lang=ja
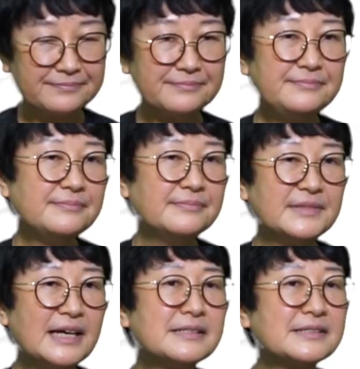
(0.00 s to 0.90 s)

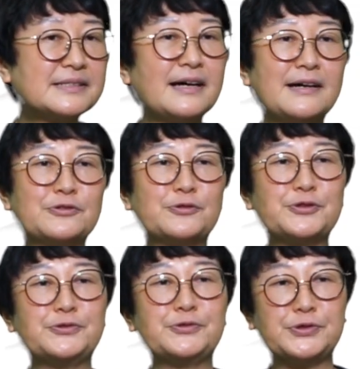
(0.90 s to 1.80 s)
「ダンサーの
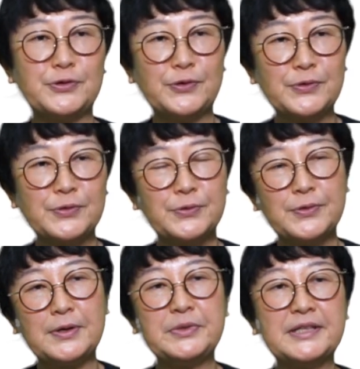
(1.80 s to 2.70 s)
純情」
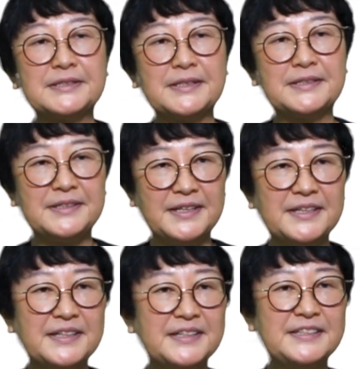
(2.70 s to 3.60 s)
これは皆さん
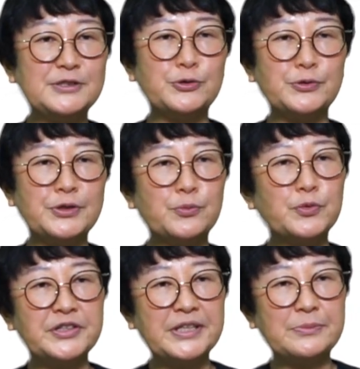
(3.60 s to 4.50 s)
ね非常に
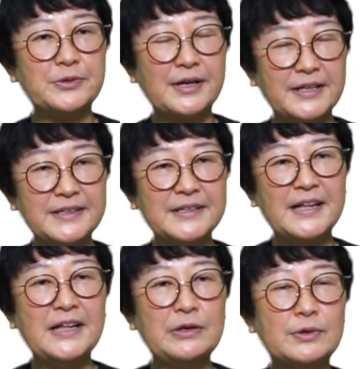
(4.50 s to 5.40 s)
思い出深い
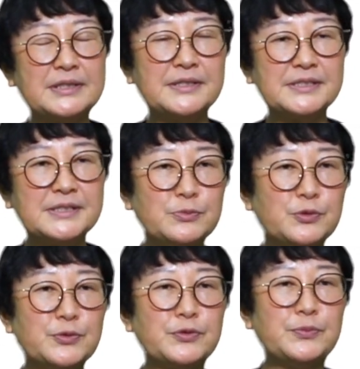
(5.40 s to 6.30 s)
私
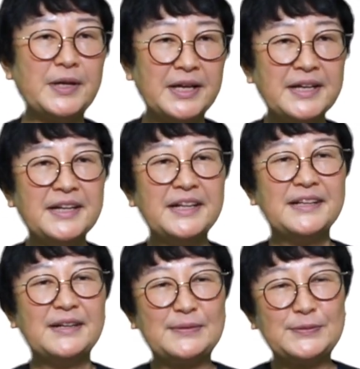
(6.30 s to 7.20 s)
も含め
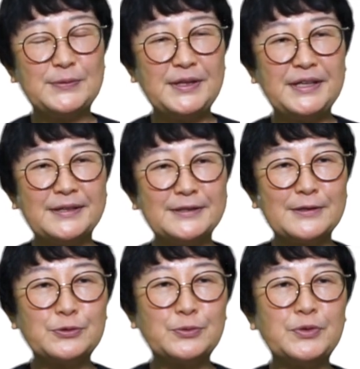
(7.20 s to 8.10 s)
あの映画
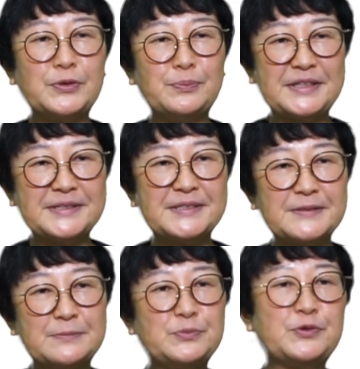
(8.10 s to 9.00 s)
だと思います。
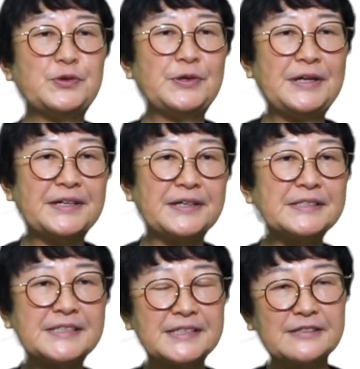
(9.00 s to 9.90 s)
もう
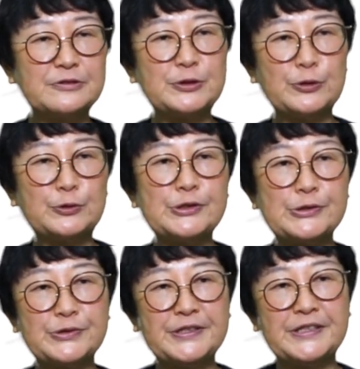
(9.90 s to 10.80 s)
ハンカチがぐしょぐ
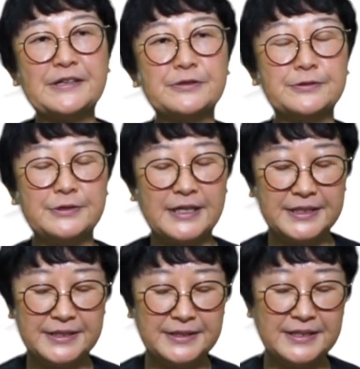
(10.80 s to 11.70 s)
しょになるぐら
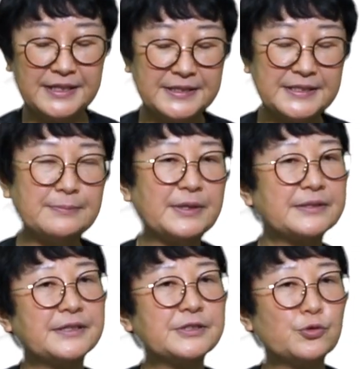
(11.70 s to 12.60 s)
い泣いてしまっ
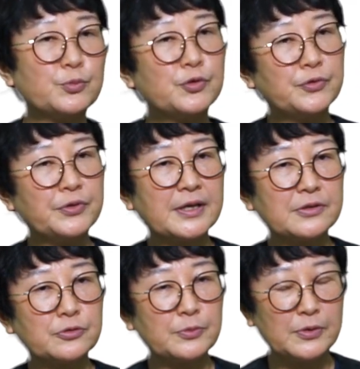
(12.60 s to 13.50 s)
た人も多い
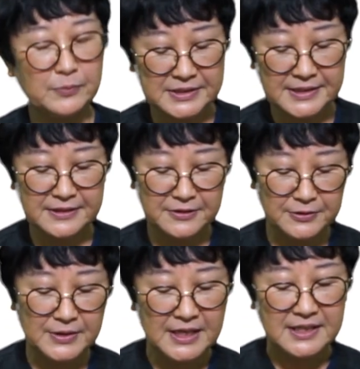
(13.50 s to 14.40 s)
かと思いますけ
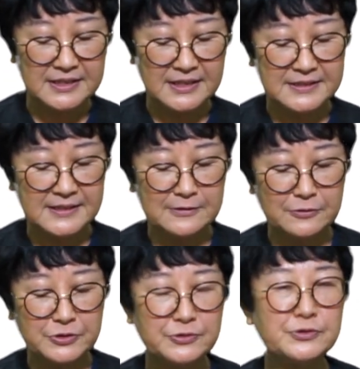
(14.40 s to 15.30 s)
ど「ダンサー
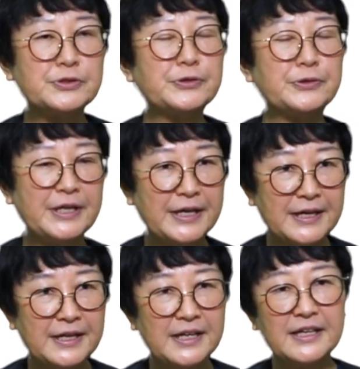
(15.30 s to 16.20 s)
の純情
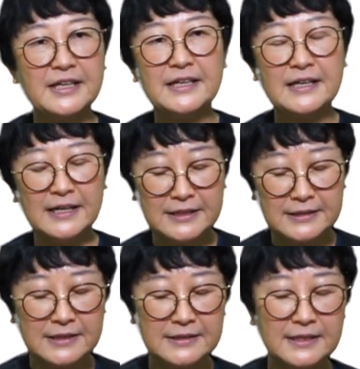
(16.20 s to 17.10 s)
や」えー、愛
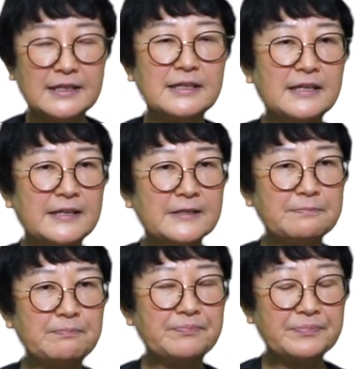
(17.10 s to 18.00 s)
なんていらな
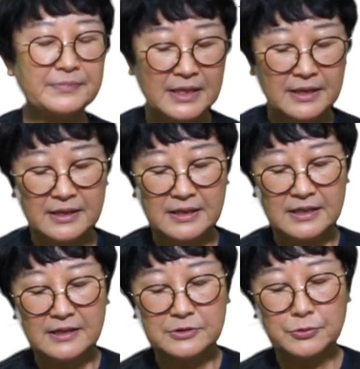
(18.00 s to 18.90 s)

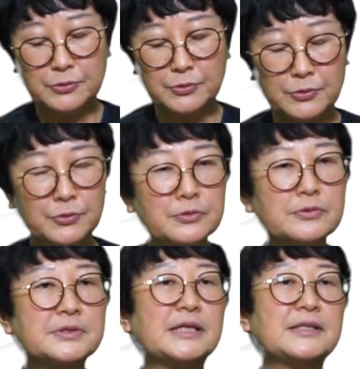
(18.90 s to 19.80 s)
い」あと「王
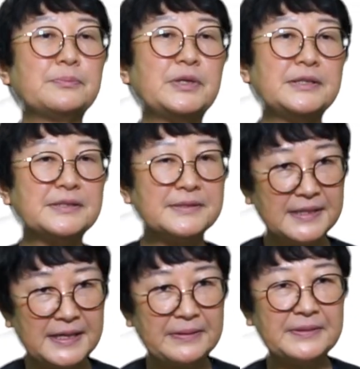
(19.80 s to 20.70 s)
の定め」です
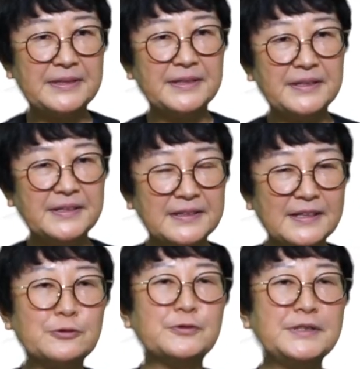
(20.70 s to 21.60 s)
ね
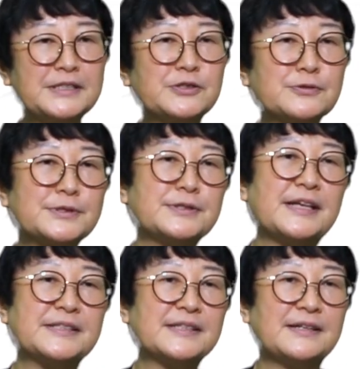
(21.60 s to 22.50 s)
などに出
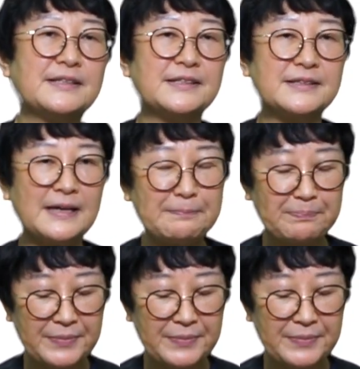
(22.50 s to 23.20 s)
演されてた